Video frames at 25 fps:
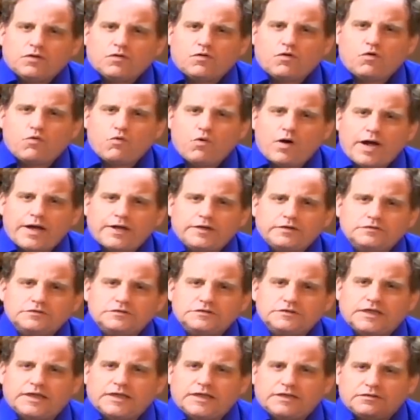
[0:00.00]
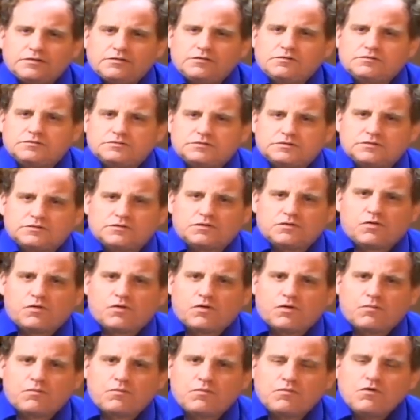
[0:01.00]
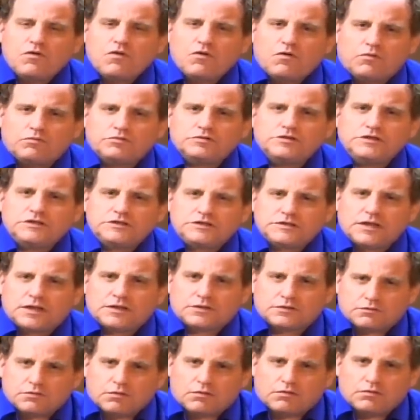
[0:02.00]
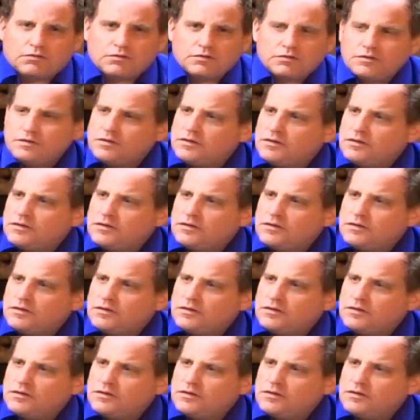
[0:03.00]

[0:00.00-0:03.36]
こうワイルド系のそのおじいさんと、